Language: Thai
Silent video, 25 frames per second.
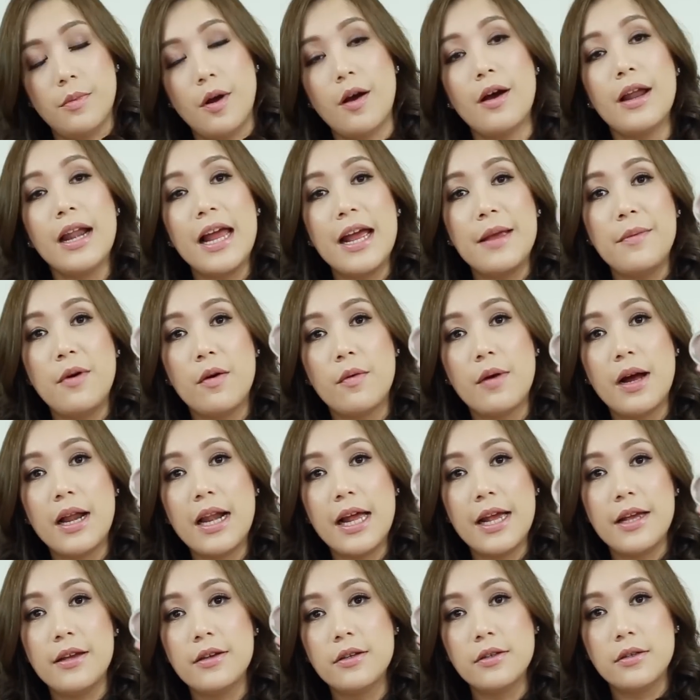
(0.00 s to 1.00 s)
เพราะอะไรบอกว่า
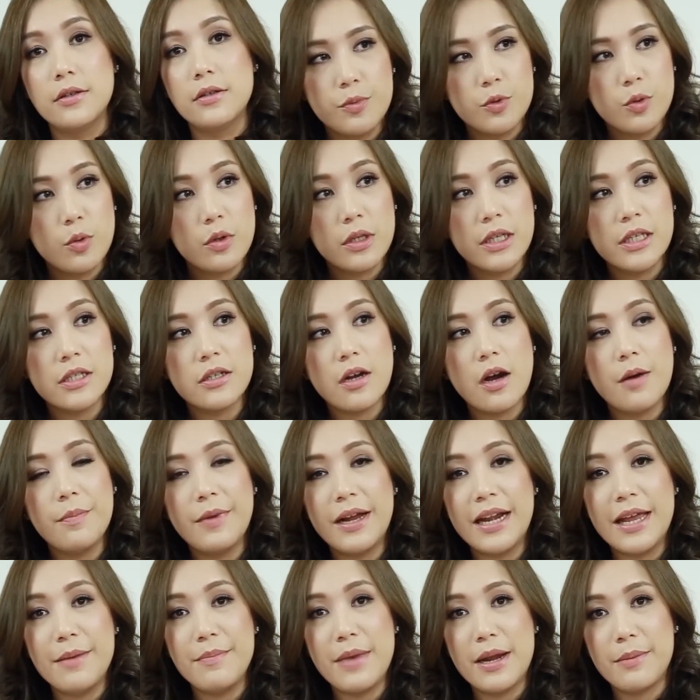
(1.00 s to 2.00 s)
อะไรช่วงนี้ชอบ
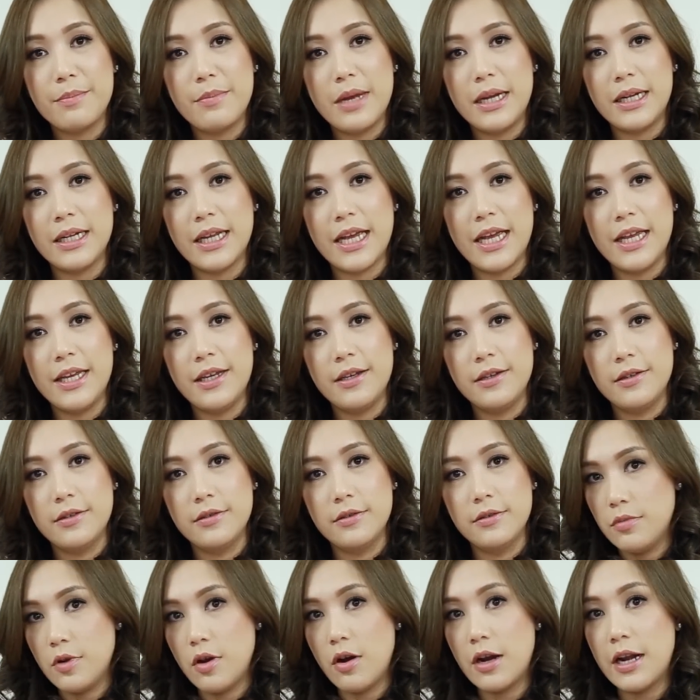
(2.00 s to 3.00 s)
อะไรแมทแมทไง
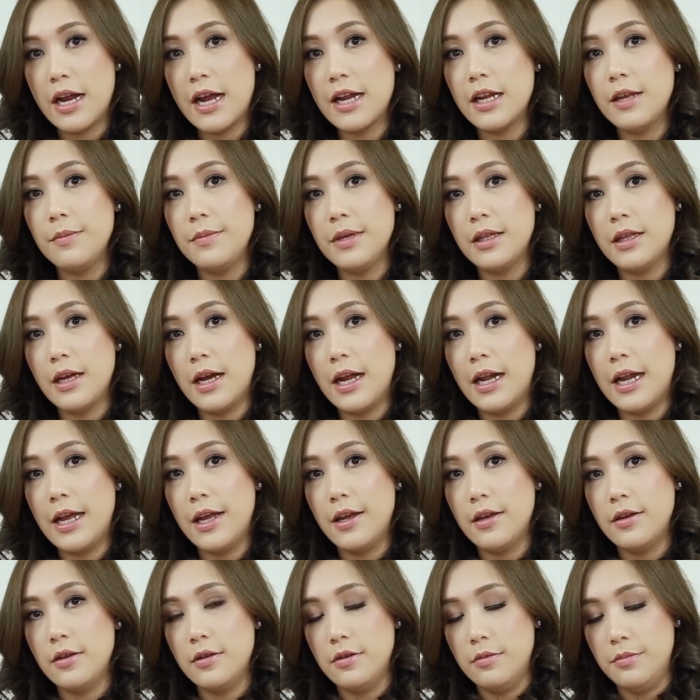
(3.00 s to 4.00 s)
ก่อนหน้านี้มีแต่อะไร
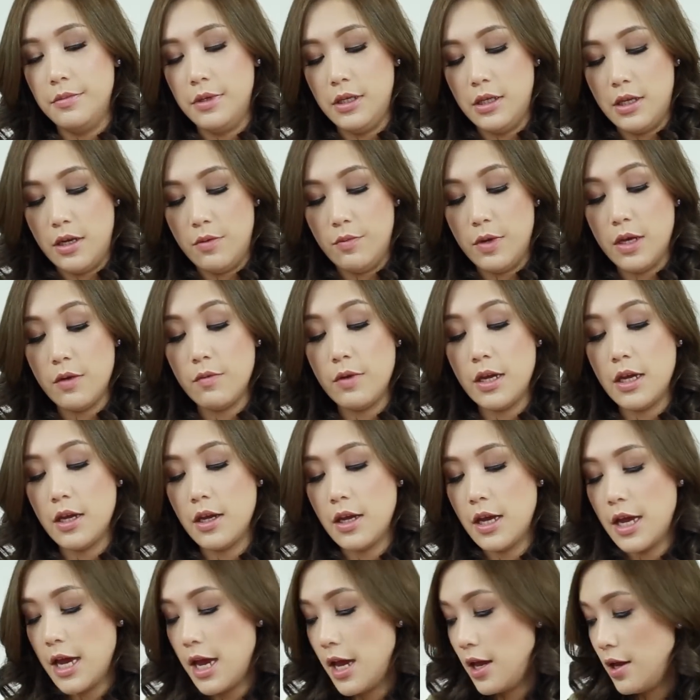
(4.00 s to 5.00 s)
มีแต่วิงวิง
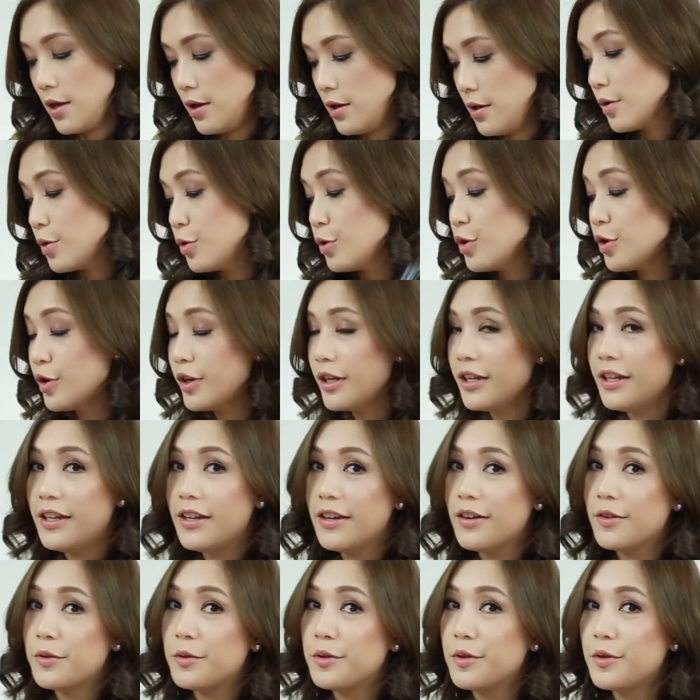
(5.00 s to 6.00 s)
แฮะคุณคนนี้
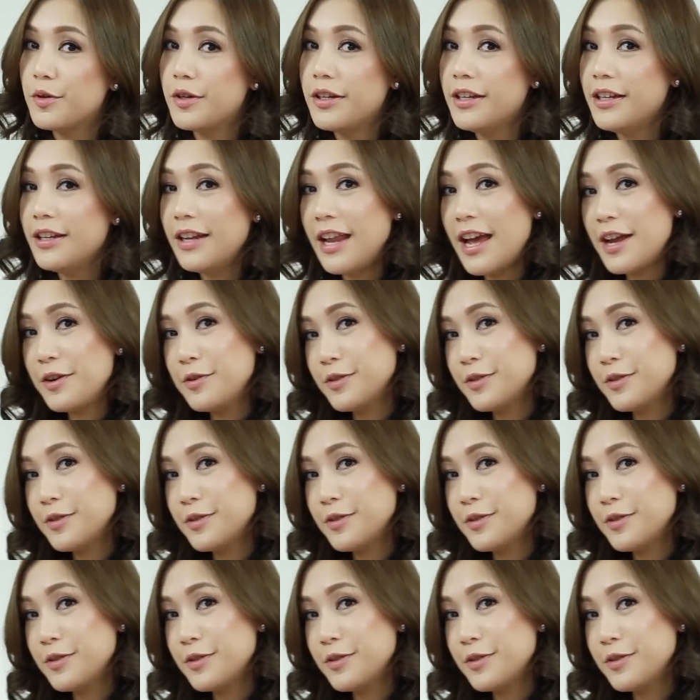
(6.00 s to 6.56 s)
กับคุณคนนี้แล